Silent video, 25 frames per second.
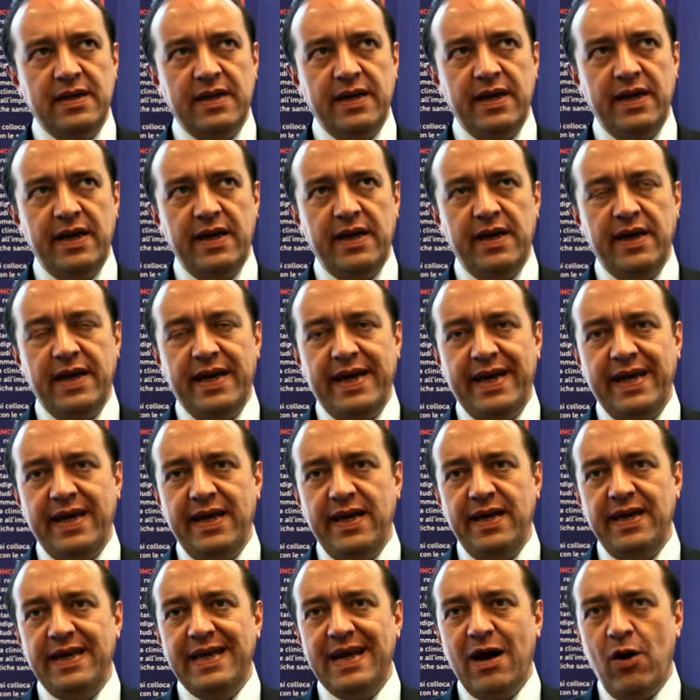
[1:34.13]
che
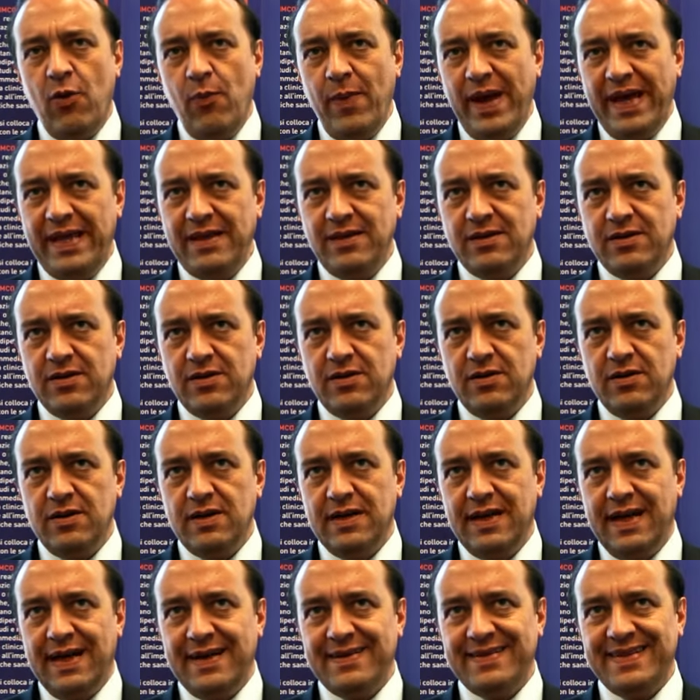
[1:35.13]
è in aumento
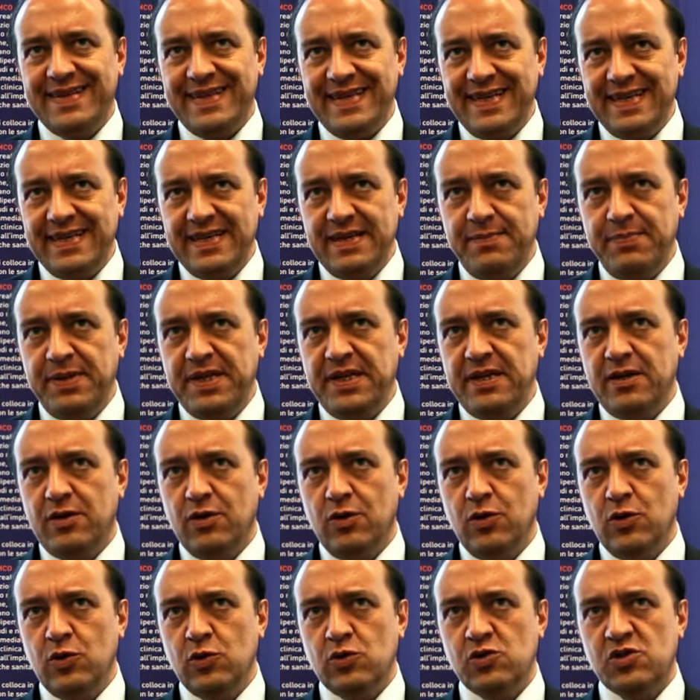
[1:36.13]
la triade
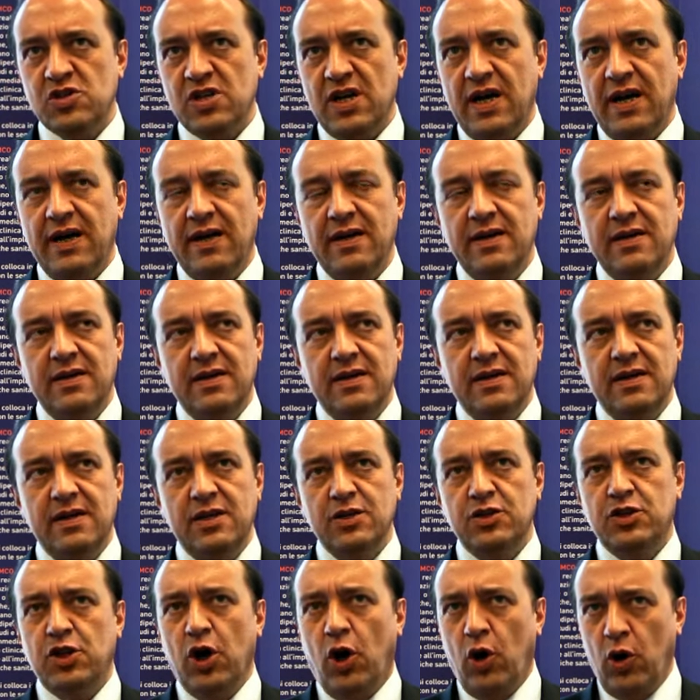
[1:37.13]
pericolosa
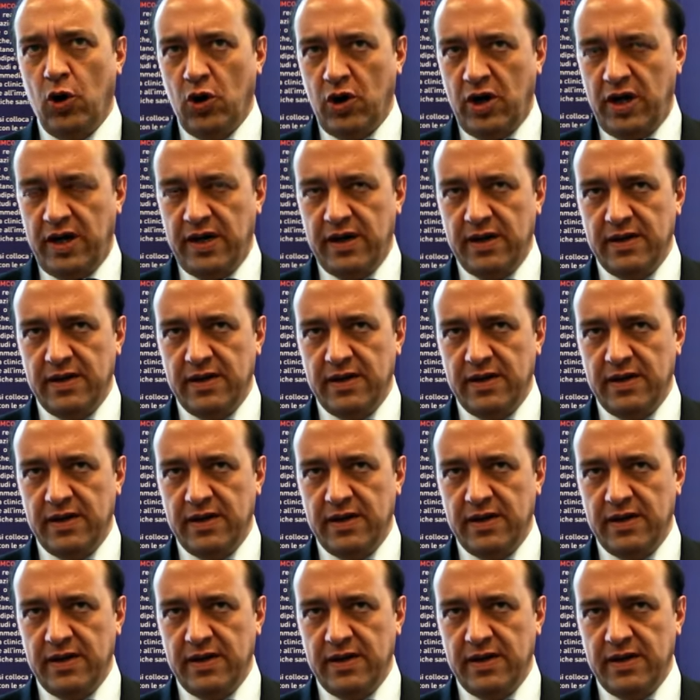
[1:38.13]
DO,